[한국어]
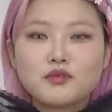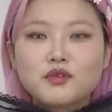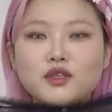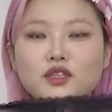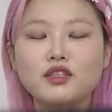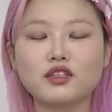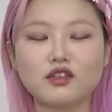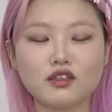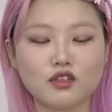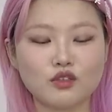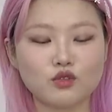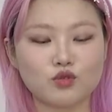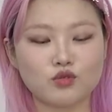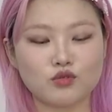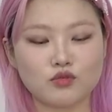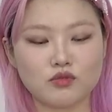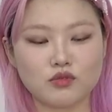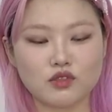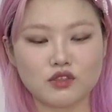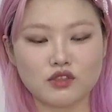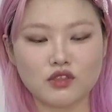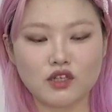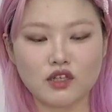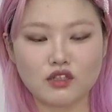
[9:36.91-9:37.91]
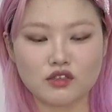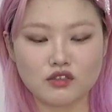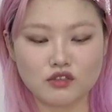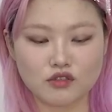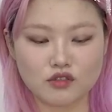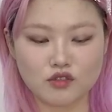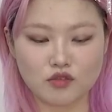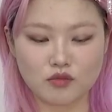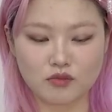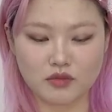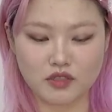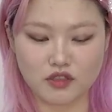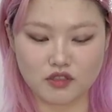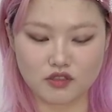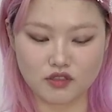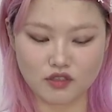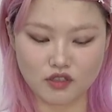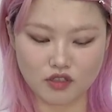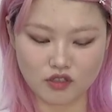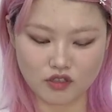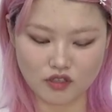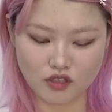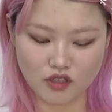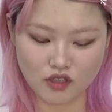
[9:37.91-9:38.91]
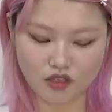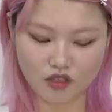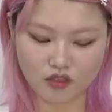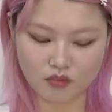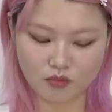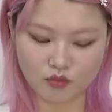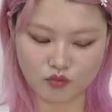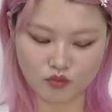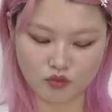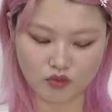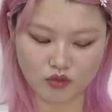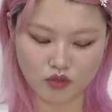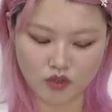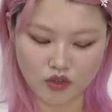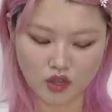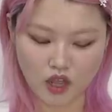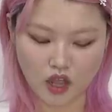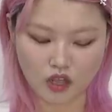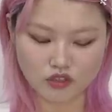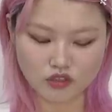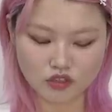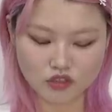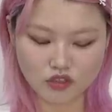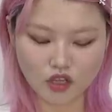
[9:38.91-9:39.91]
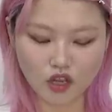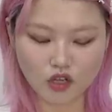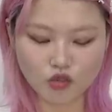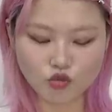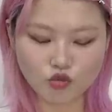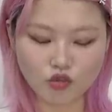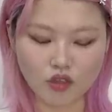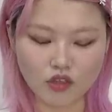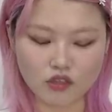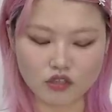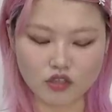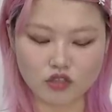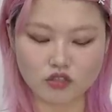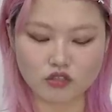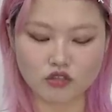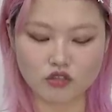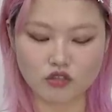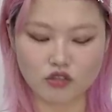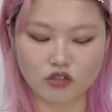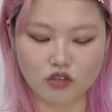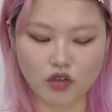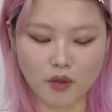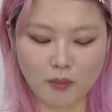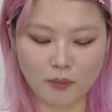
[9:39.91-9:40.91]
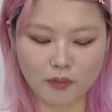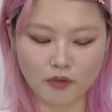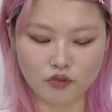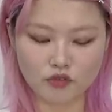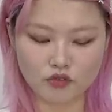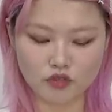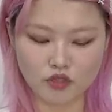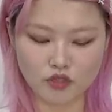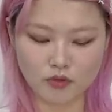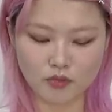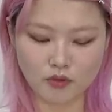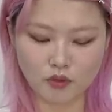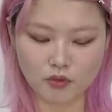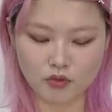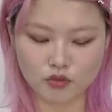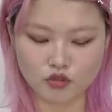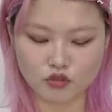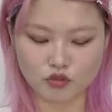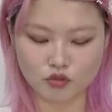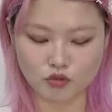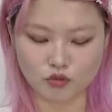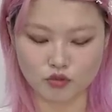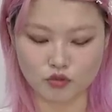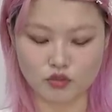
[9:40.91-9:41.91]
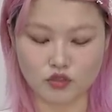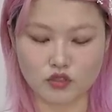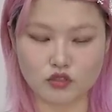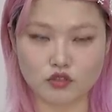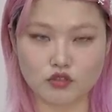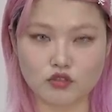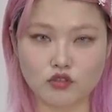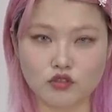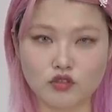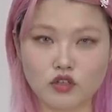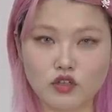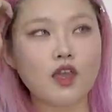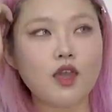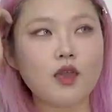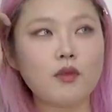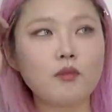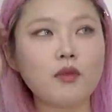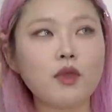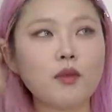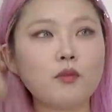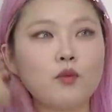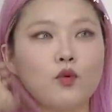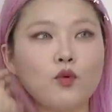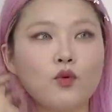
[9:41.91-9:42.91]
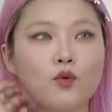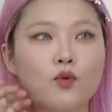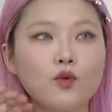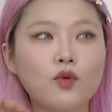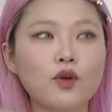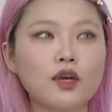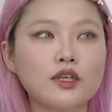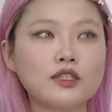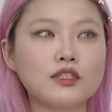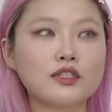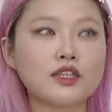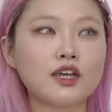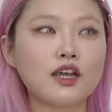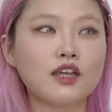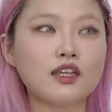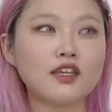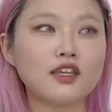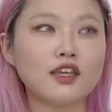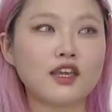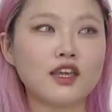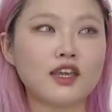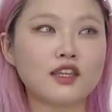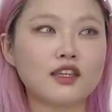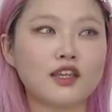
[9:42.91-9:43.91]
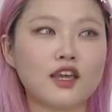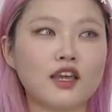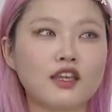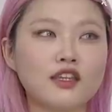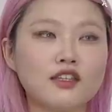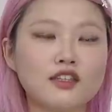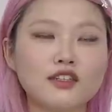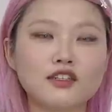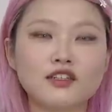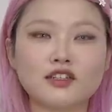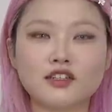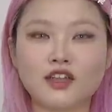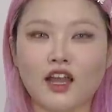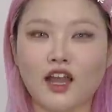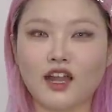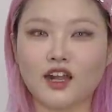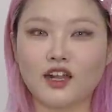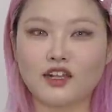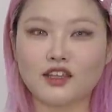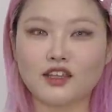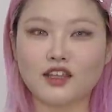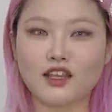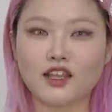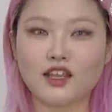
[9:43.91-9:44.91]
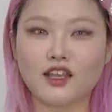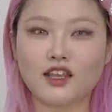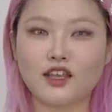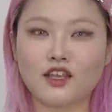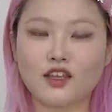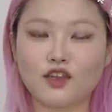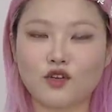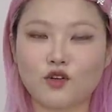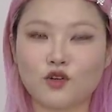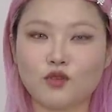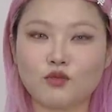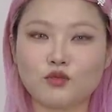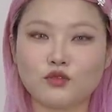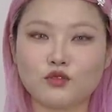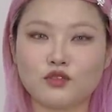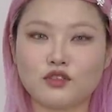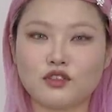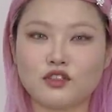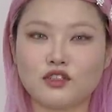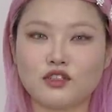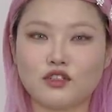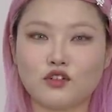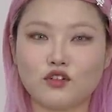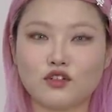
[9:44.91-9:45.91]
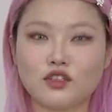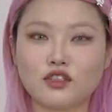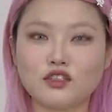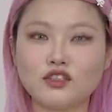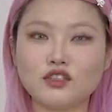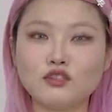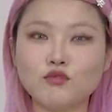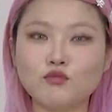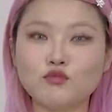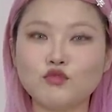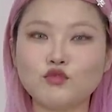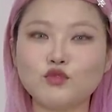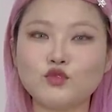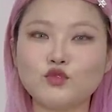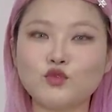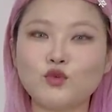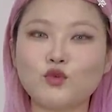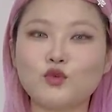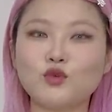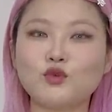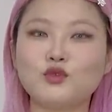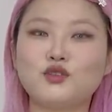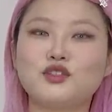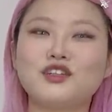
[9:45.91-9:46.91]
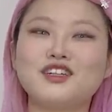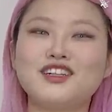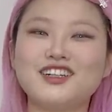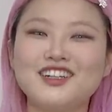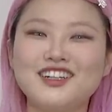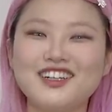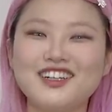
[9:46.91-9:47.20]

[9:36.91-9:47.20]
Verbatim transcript: 상태가 조금 크다는 점이 있긴 한데 뭐 아직 탭도 안 뗐어요. 한 번 입어보지도 못했어. 애매모호한 사이에 데이트를 나갈 때 여러분들이 렇게 승부 속옷을